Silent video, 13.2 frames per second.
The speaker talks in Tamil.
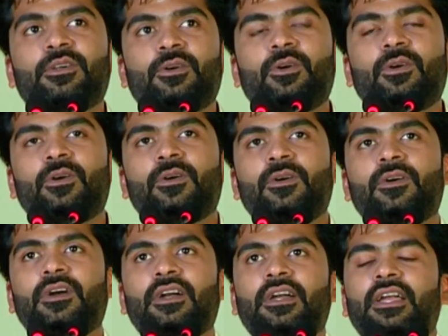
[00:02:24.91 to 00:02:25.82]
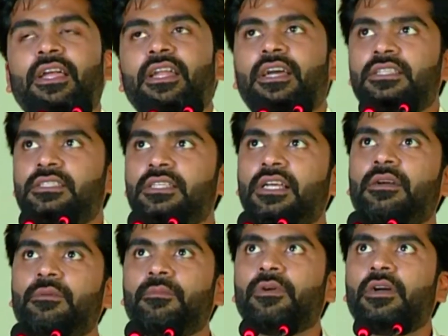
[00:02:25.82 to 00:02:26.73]
ஸோ என்ன
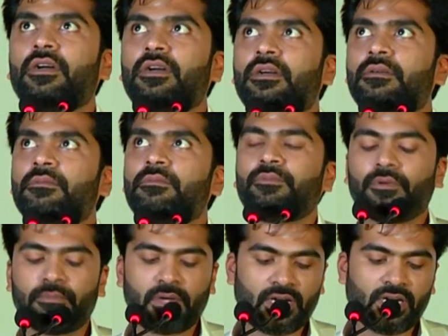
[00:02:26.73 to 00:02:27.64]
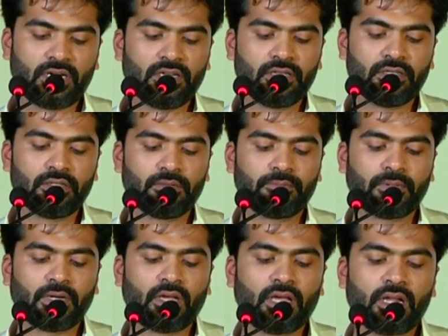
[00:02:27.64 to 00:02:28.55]
ஆச்சுன்னா இப்போ மாநாடு
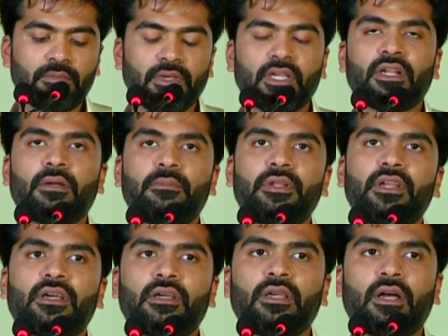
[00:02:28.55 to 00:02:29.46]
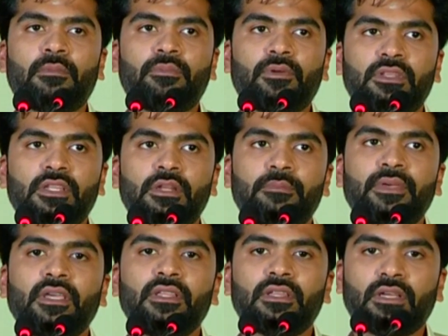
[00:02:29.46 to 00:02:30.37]
ஆரம்பிக்கலாம் அப்படின்னா அப்புறம்
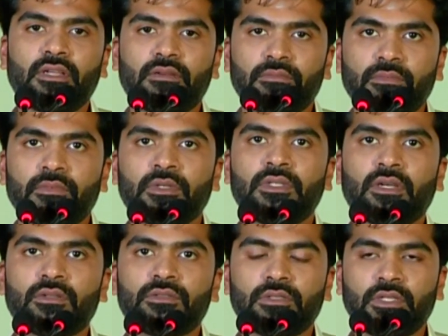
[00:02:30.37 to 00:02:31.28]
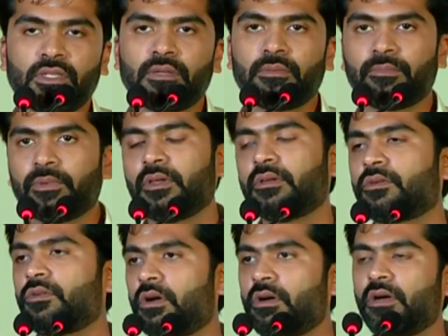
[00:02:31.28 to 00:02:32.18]
திருப்பி இந்த இந்த இந்த
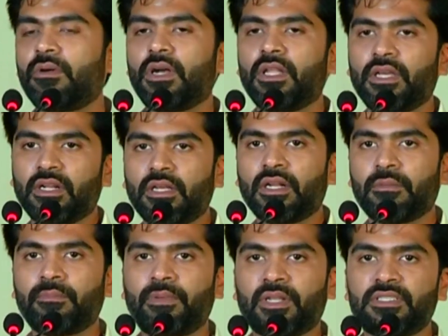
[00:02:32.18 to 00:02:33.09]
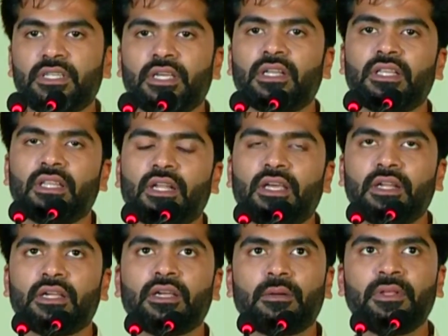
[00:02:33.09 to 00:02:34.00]
கொரோனாவால் இருக்கிற பிரச்சனைகள்
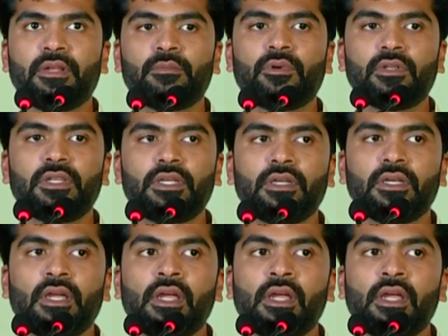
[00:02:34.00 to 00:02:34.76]
இதெல்லாம் இருக்குது அப்படின்னும் போது